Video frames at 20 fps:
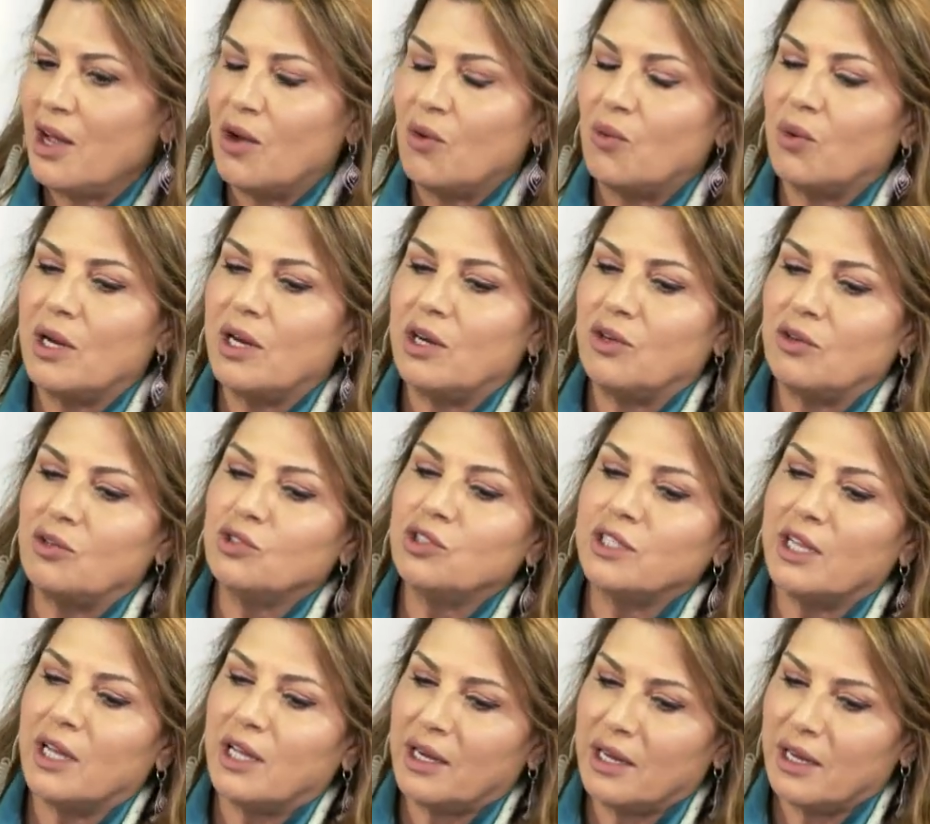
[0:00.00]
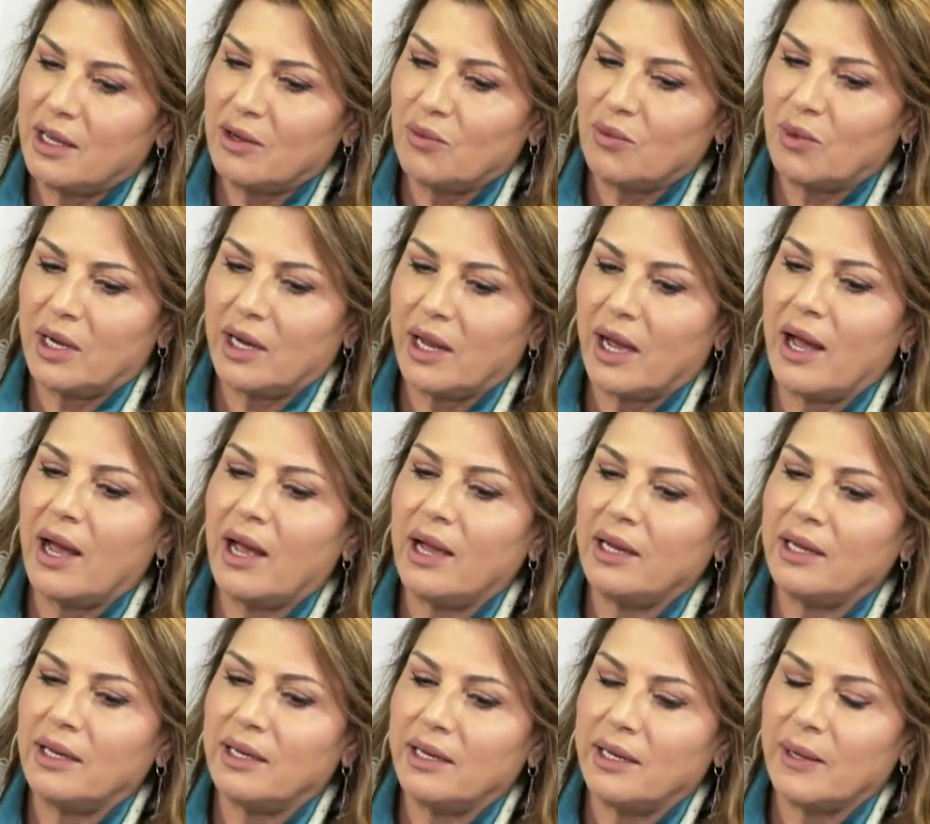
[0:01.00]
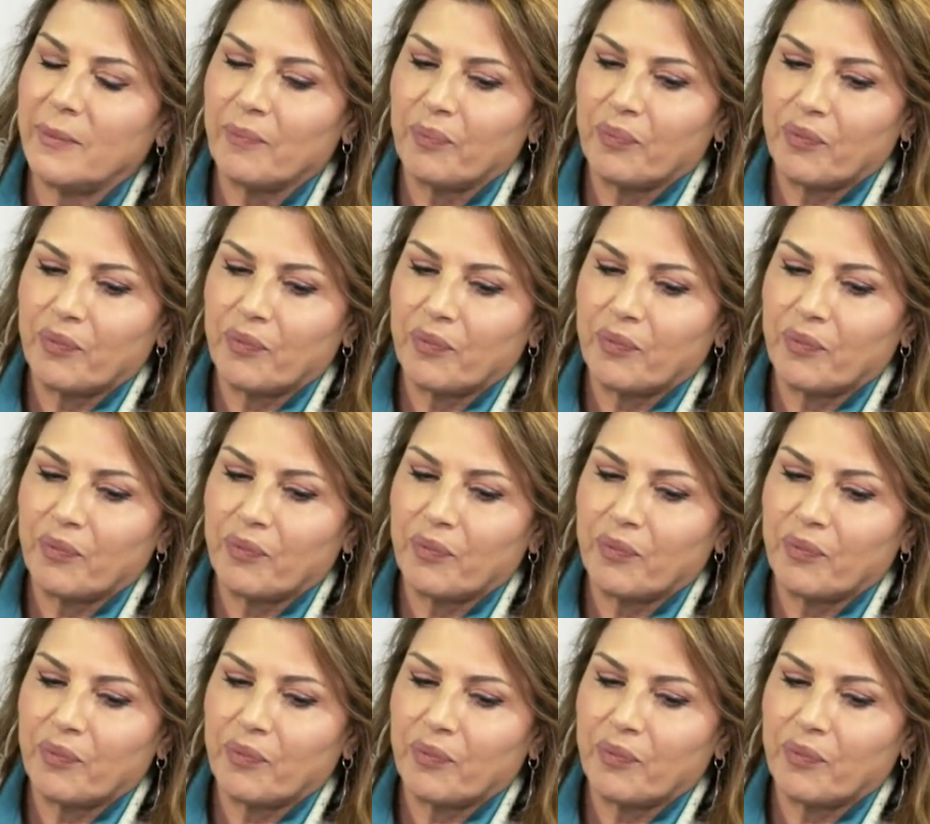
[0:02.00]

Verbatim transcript: والأسري والعائلي